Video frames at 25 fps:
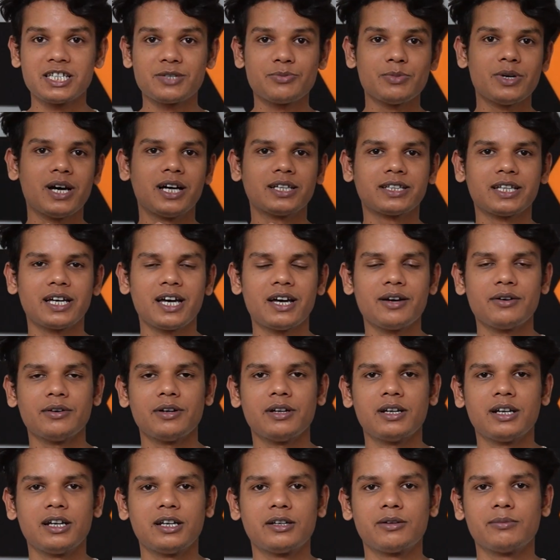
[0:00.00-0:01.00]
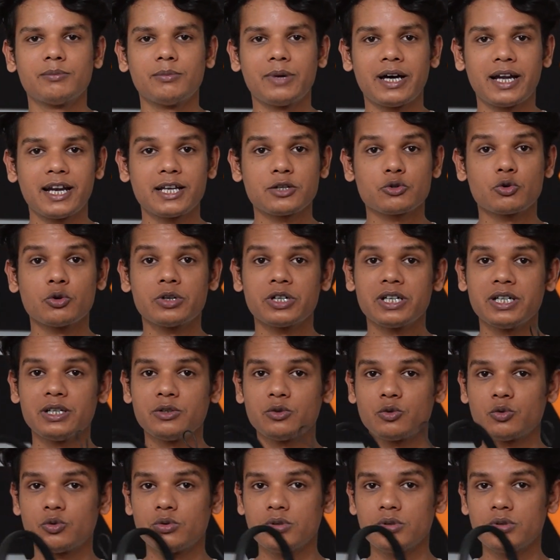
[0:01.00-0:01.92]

इसमें आता है माइनस ट्वेंटी